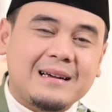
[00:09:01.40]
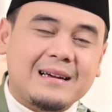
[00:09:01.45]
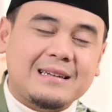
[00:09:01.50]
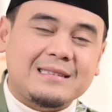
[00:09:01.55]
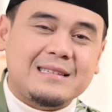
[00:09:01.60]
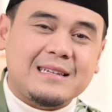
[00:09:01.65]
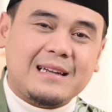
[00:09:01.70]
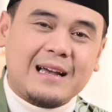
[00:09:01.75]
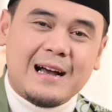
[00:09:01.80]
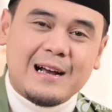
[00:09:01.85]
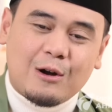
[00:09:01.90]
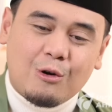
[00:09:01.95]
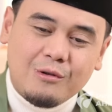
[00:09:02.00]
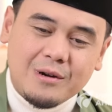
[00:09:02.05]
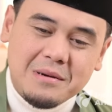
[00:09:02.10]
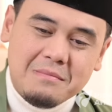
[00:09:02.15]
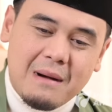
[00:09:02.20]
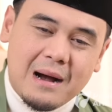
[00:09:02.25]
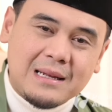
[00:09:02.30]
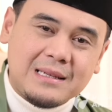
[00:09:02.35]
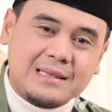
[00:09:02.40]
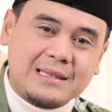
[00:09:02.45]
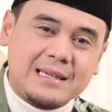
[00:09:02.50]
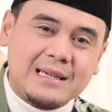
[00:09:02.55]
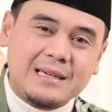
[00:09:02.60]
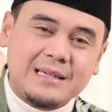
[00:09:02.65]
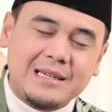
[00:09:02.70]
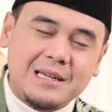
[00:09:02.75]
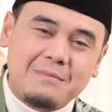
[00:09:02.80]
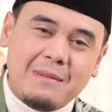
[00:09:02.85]
ketika engkau
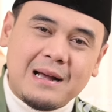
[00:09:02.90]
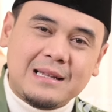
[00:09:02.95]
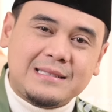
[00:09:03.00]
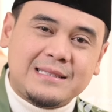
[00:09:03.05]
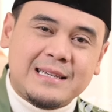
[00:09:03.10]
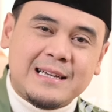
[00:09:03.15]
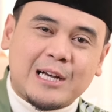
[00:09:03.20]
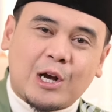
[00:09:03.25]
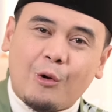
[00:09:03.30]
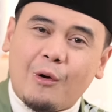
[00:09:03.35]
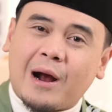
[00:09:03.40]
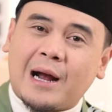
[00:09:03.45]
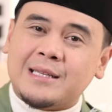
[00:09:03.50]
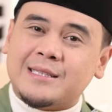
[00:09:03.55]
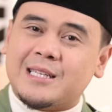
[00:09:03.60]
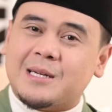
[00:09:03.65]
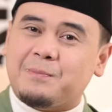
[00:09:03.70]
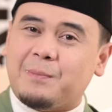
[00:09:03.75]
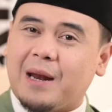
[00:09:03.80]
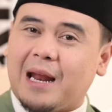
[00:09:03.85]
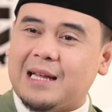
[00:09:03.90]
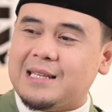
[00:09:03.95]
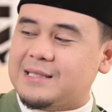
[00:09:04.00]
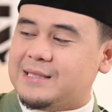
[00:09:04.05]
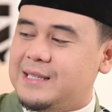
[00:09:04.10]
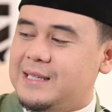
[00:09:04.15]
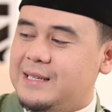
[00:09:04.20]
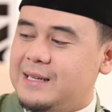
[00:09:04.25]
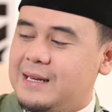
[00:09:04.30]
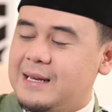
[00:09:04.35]
dibanting, dibanting engkau akan
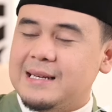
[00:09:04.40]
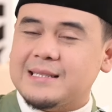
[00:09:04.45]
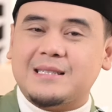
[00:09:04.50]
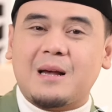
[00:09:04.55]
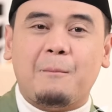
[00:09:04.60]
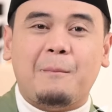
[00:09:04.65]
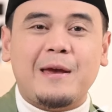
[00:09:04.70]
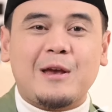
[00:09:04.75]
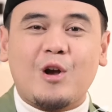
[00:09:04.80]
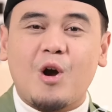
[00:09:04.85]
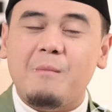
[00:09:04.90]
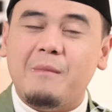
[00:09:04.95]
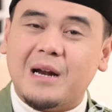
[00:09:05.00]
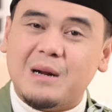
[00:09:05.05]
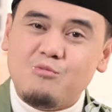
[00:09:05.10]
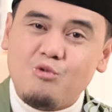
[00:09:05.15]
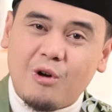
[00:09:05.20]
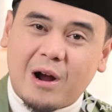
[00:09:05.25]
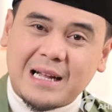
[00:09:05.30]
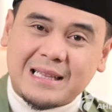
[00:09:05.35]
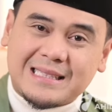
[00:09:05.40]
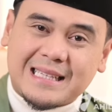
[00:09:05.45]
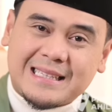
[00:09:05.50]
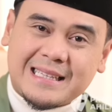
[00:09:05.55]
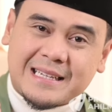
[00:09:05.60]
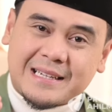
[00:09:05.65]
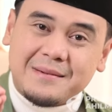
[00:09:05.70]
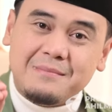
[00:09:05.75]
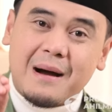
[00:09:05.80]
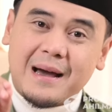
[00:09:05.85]
terpelanting sampai engkau menemukan
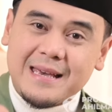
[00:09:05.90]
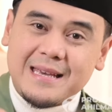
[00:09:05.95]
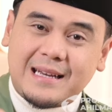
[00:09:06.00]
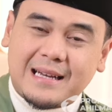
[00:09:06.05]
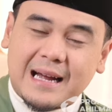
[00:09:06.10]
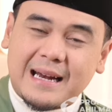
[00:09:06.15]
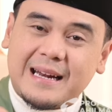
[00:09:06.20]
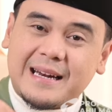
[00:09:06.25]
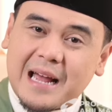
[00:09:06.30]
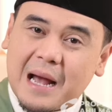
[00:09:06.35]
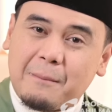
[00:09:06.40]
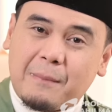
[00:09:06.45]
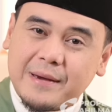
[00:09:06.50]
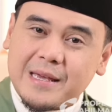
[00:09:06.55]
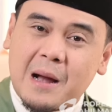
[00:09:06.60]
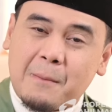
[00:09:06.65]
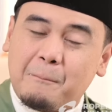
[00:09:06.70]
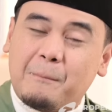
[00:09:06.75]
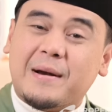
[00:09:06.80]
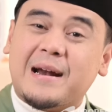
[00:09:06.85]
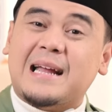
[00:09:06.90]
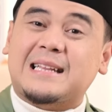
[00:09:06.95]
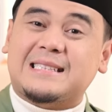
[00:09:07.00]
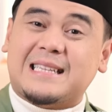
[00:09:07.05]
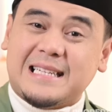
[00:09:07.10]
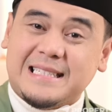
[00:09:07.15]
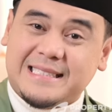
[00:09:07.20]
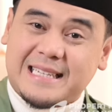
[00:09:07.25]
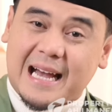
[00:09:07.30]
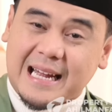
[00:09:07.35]
titik kebaikan dari apa yang pernah
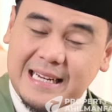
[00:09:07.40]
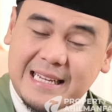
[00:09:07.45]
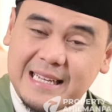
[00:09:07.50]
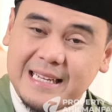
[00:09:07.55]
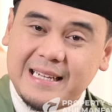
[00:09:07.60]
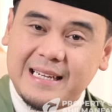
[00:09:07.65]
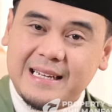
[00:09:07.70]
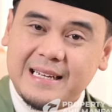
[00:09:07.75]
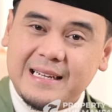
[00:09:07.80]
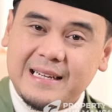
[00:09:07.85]
terjadi